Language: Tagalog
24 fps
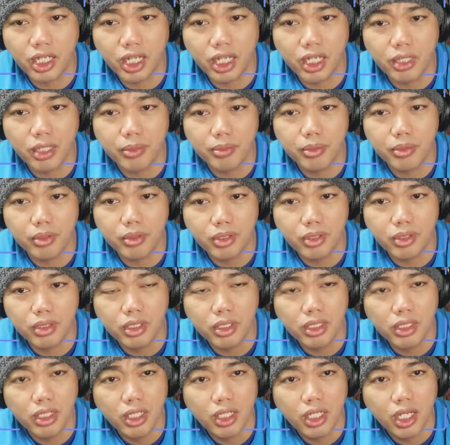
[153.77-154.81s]
Apple
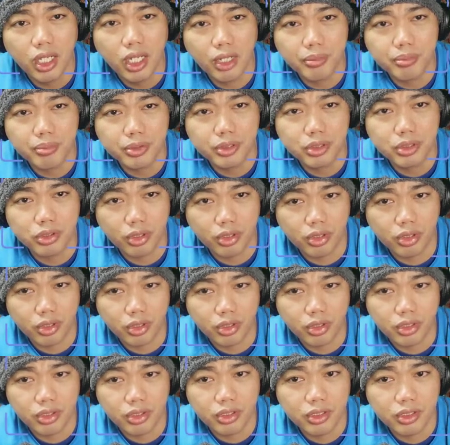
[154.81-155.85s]
App
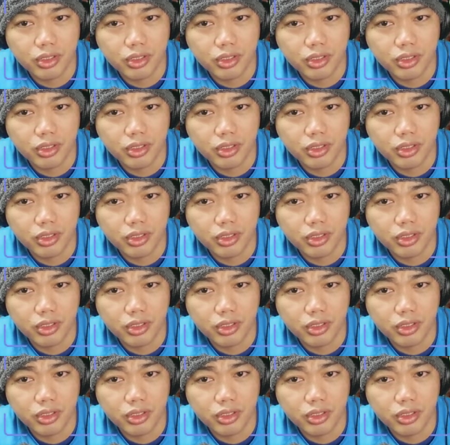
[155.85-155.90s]
Store.